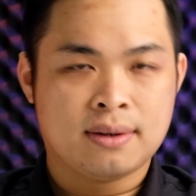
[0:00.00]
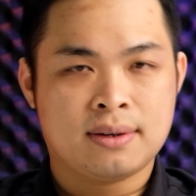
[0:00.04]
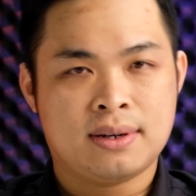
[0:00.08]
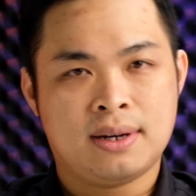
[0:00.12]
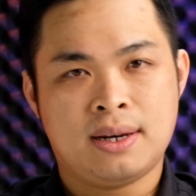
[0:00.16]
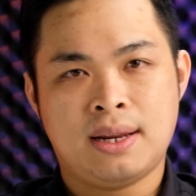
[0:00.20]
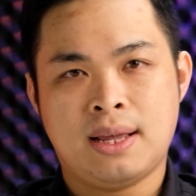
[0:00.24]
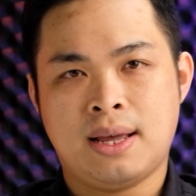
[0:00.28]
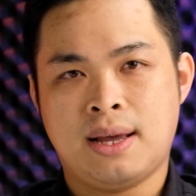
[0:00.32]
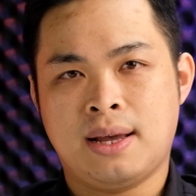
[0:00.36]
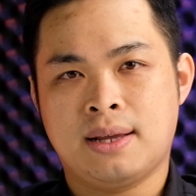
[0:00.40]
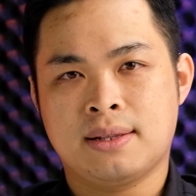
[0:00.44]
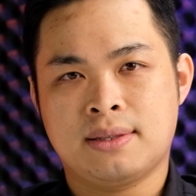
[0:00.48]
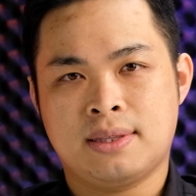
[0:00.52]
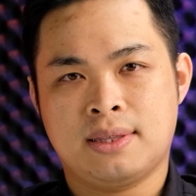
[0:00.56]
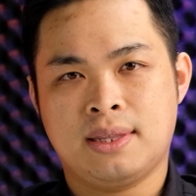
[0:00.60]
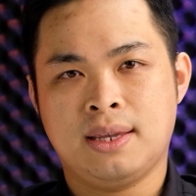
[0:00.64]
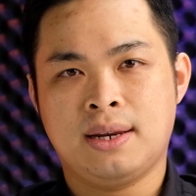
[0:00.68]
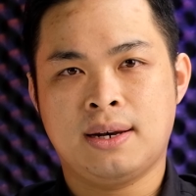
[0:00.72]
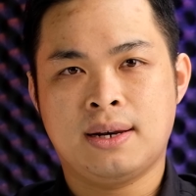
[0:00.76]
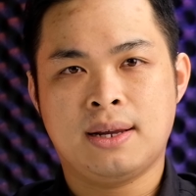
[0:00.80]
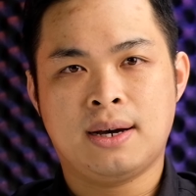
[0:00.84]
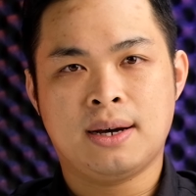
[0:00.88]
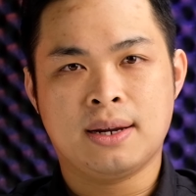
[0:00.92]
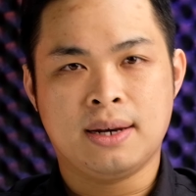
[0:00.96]
rất là
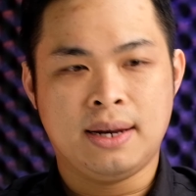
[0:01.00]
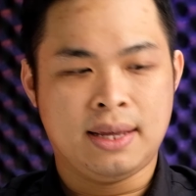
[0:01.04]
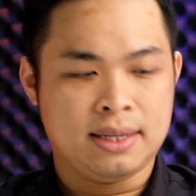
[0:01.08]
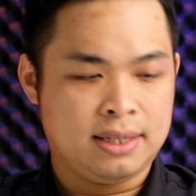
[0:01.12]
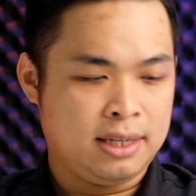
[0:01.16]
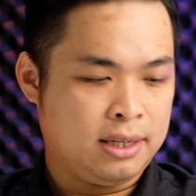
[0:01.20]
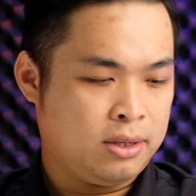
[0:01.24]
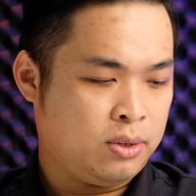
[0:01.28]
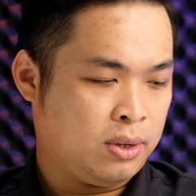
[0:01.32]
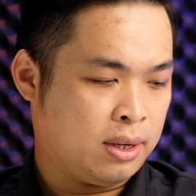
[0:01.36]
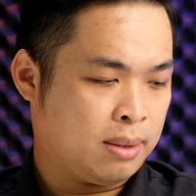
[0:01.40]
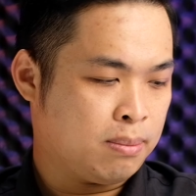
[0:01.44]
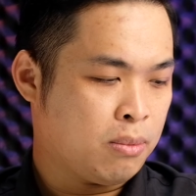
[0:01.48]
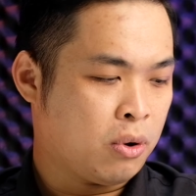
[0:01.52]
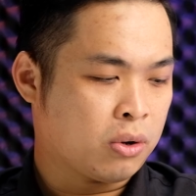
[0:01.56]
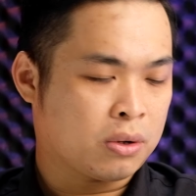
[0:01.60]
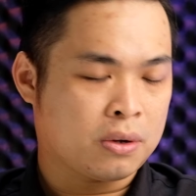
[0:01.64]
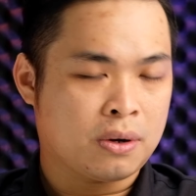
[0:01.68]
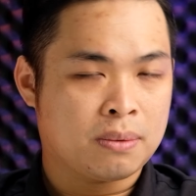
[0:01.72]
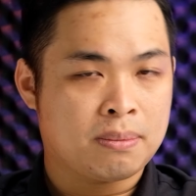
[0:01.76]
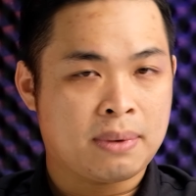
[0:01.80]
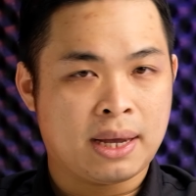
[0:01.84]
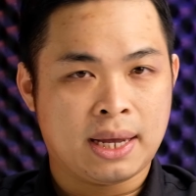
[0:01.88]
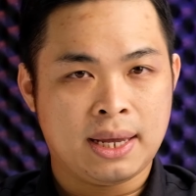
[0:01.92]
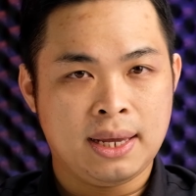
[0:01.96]
tiện lợi để di chuyển một
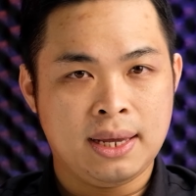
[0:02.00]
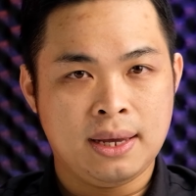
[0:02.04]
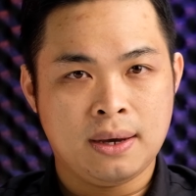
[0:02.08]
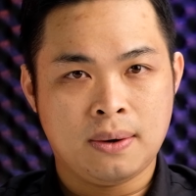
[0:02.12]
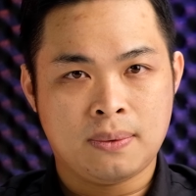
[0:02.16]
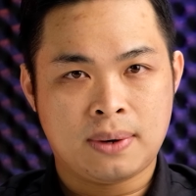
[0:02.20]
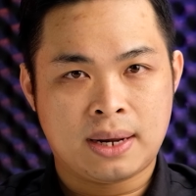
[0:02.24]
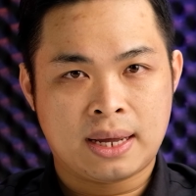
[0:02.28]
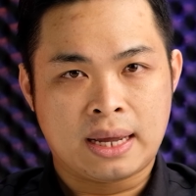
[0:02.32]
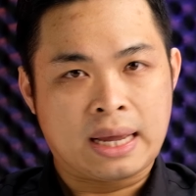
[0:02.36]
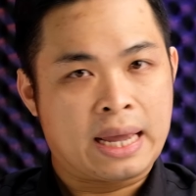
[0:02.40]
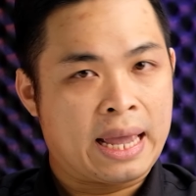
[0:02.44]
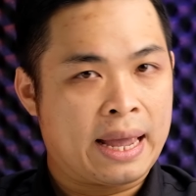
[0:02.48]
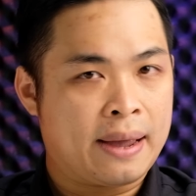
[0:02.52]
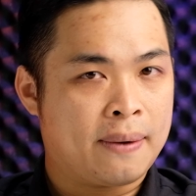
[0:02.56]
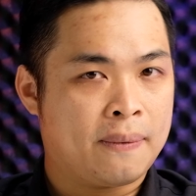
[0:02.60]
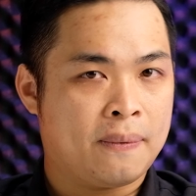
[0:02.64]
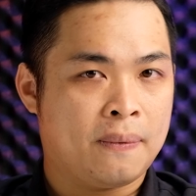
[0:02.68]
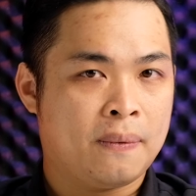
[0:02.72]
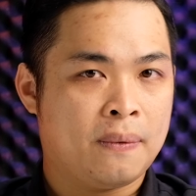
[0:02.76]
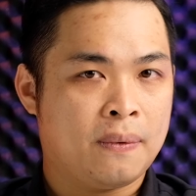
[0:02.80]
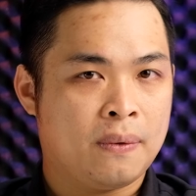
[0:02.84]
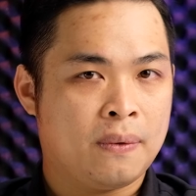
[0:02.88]
con máy hiệu năng cao